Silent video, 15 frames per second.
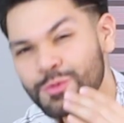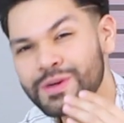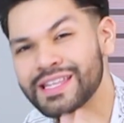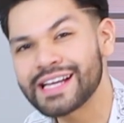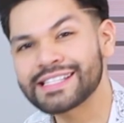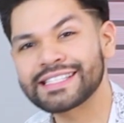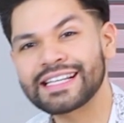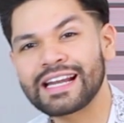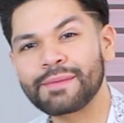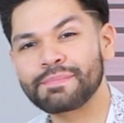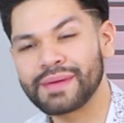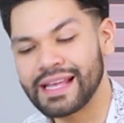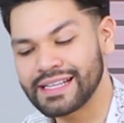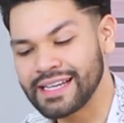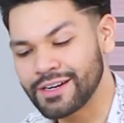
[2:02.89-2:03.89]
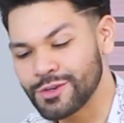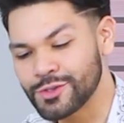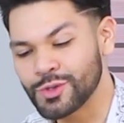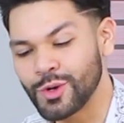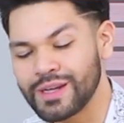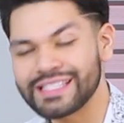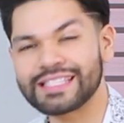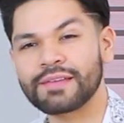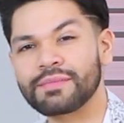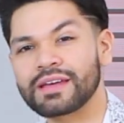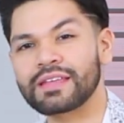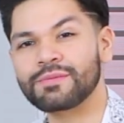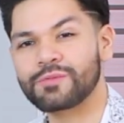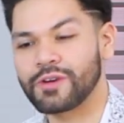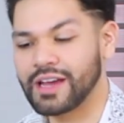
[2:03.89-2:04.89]
Cuidarse la piel ya no solo es
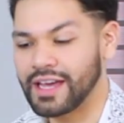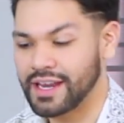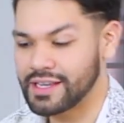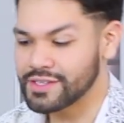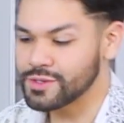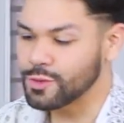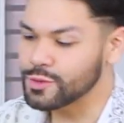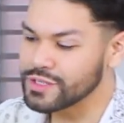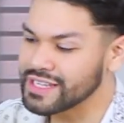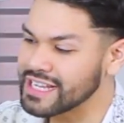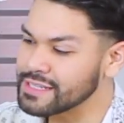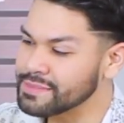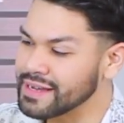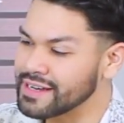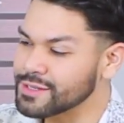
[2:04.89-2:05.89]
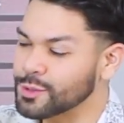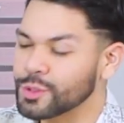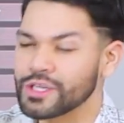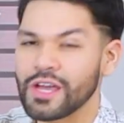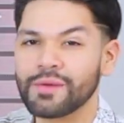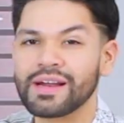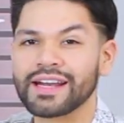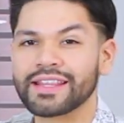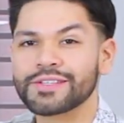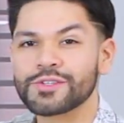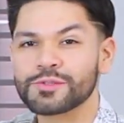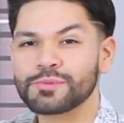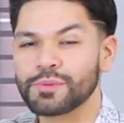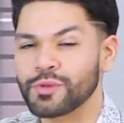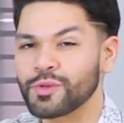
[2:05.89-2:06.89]
tema de mujeres, ustedes me han escuchado hablar de
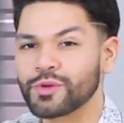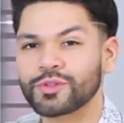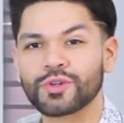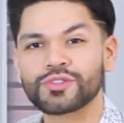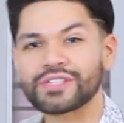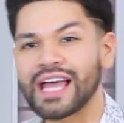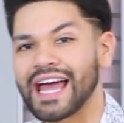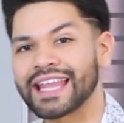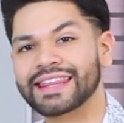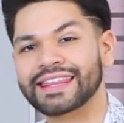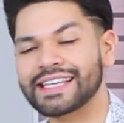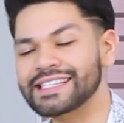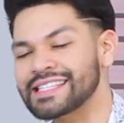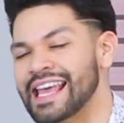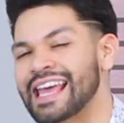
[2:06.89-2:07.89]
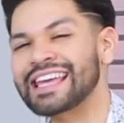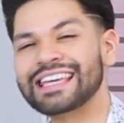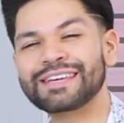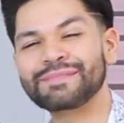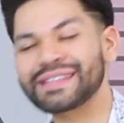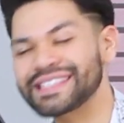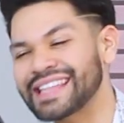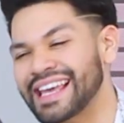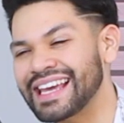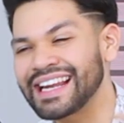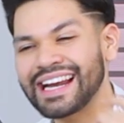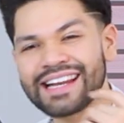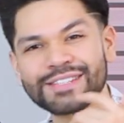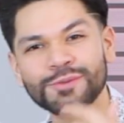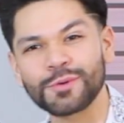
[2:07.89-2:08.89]
esos productos antes y me
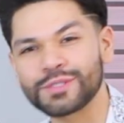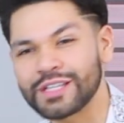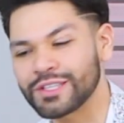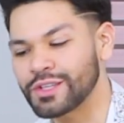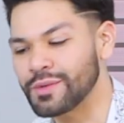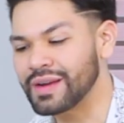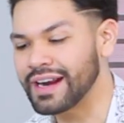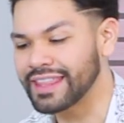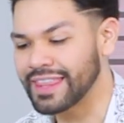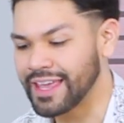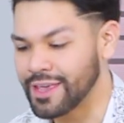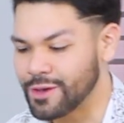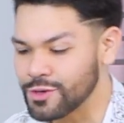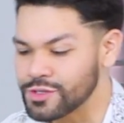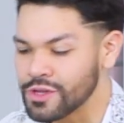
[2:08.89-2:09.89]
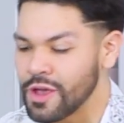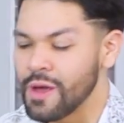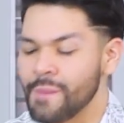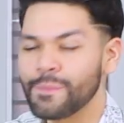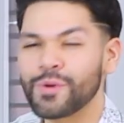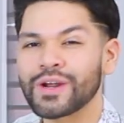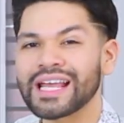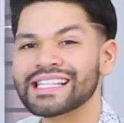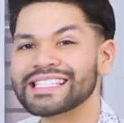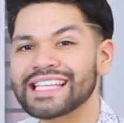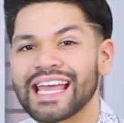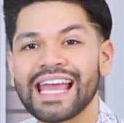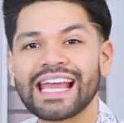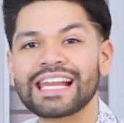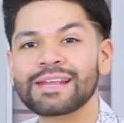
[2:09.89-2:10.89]
seguirán escuchando hablar de ellos porque
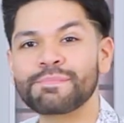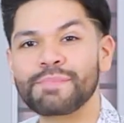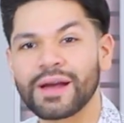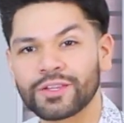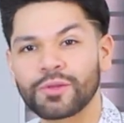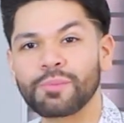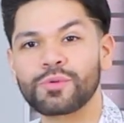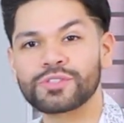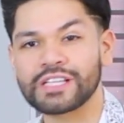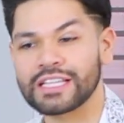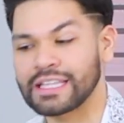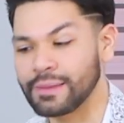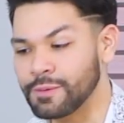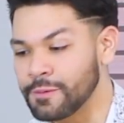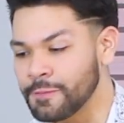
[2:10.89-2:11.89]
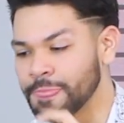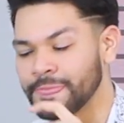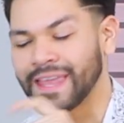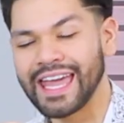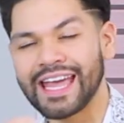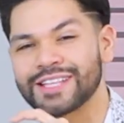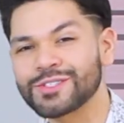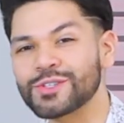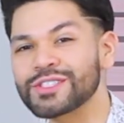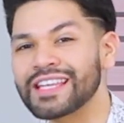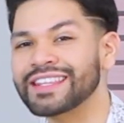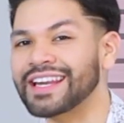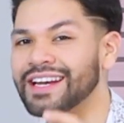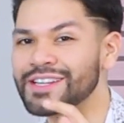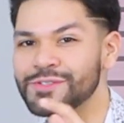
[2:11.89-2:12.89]
sé el impacto positivo que esos
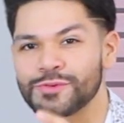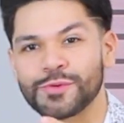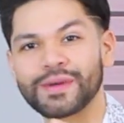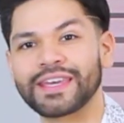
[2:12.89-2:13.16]
tendrán en su